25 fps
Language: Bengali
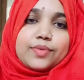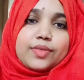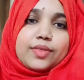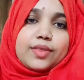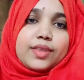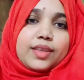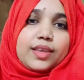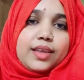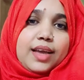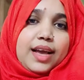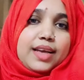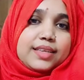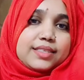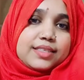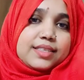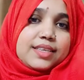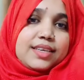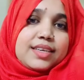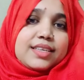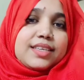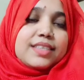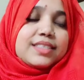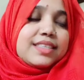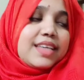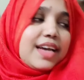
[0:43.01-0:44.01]
পড়ে থাকে
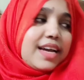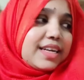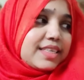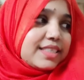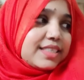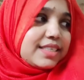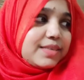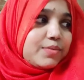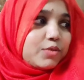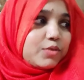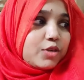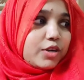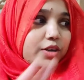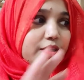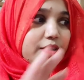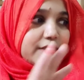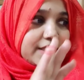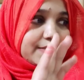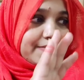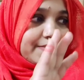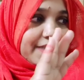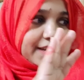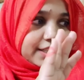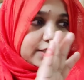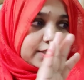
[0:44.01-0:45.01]
শুধু বুক ভরা
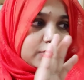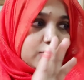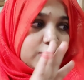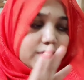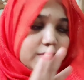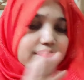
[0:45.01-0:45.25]
স্মৃতি